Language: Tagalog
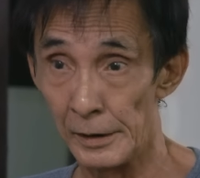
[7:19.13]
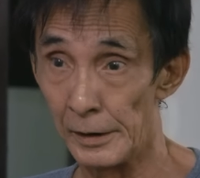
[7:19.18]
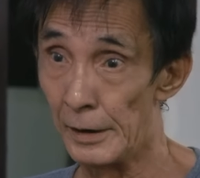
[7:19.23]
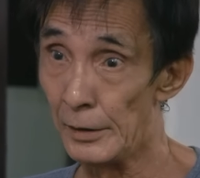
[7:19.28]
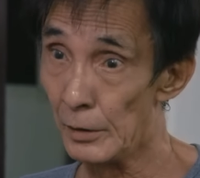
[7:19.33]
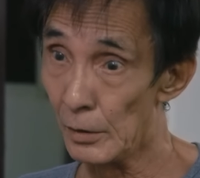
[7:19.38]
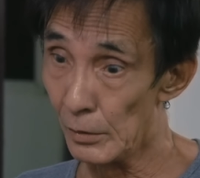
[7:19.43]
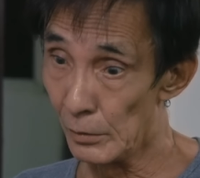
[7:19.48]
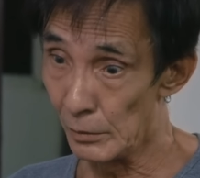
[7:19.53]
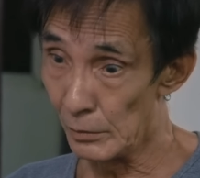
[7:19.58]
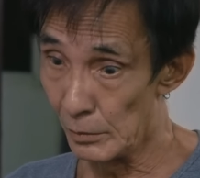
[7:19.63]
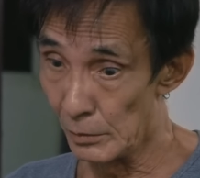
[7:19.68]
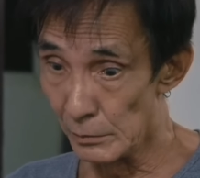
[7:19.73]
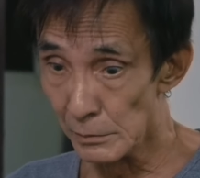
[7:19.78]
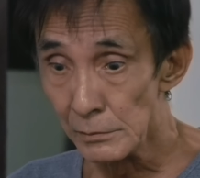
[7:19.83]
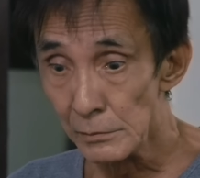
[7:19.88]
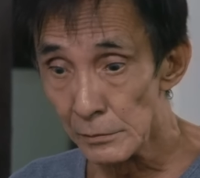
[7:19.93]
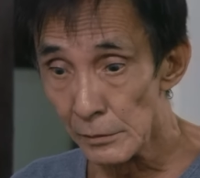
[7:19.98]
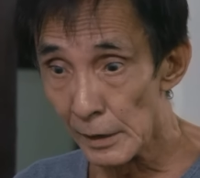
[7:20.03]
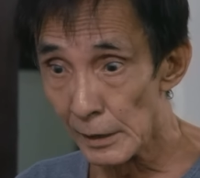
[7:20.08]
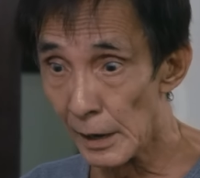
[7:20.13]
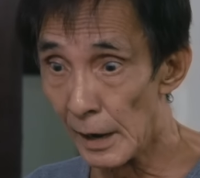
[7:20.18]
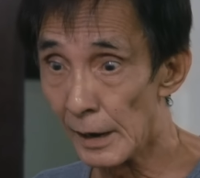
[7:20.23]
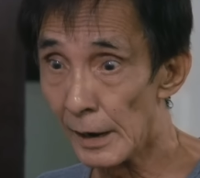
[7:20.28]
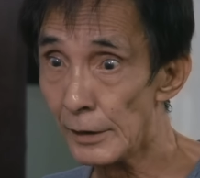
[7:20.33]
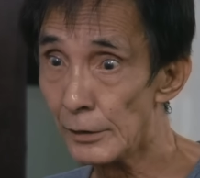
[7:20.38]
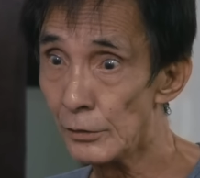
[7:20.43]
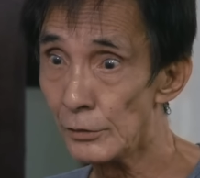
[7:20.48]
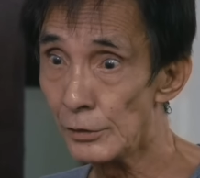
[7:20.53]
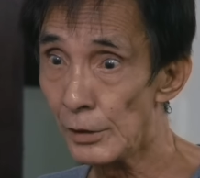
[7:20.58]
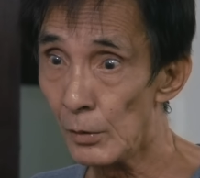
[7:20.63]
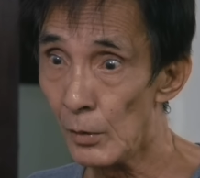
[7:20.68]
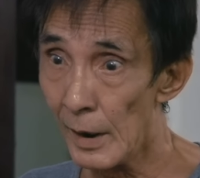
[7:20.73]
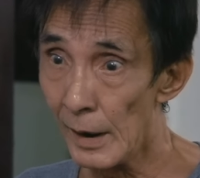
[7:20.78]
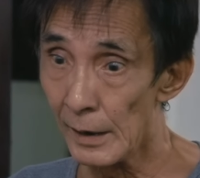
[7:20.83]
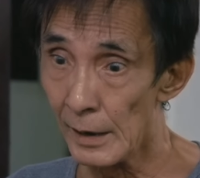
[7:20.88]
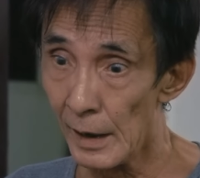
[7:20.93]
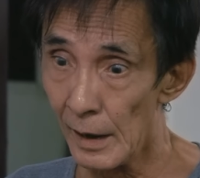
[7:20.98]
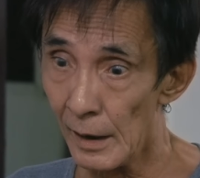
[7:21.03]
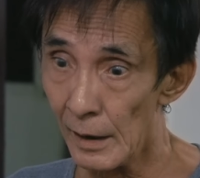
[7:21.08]
Ngayon, kung wala kayong
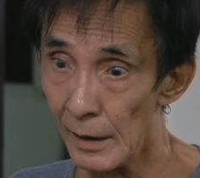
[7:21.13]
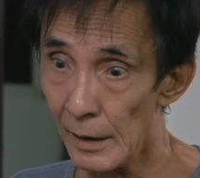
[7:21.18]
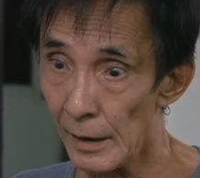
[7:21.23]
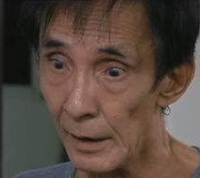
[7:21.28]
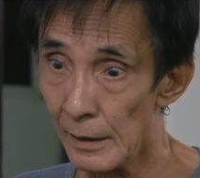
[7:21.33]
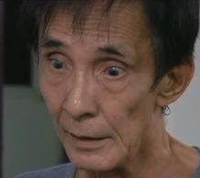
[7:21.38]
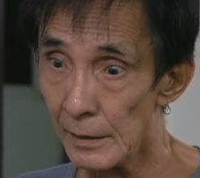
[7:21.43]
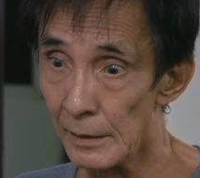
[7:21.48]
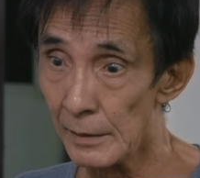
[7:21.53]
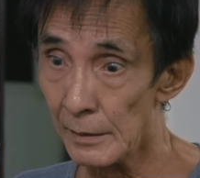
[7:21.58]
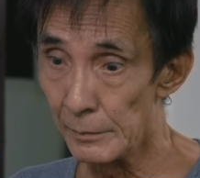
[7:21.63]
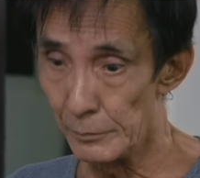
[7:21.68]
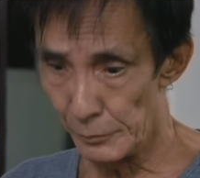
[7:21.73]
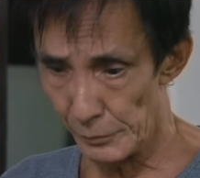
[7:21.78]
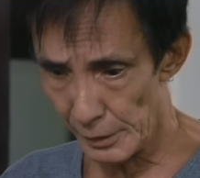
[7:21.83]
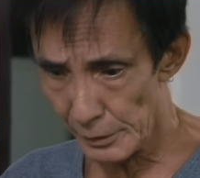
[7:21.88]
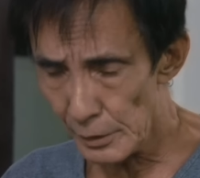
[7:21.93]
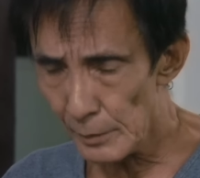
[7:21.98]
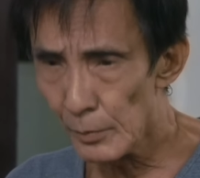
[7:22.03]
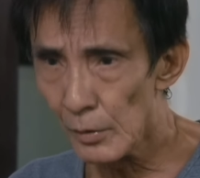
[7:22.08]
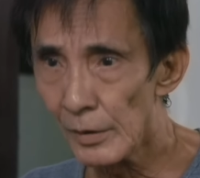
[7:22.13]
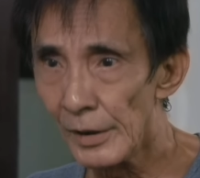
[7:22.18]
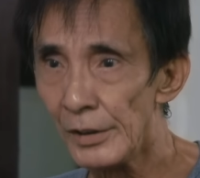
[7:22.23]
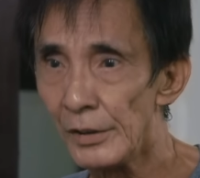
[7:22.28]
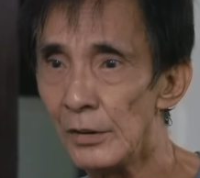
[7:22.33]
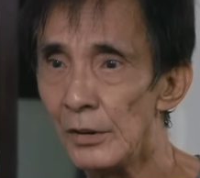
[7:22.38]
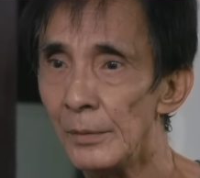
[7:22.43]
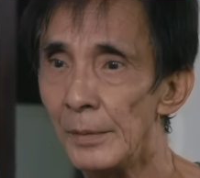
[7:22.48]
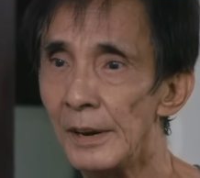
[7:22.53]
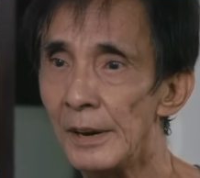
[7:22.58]
tiwala, pwede po kayong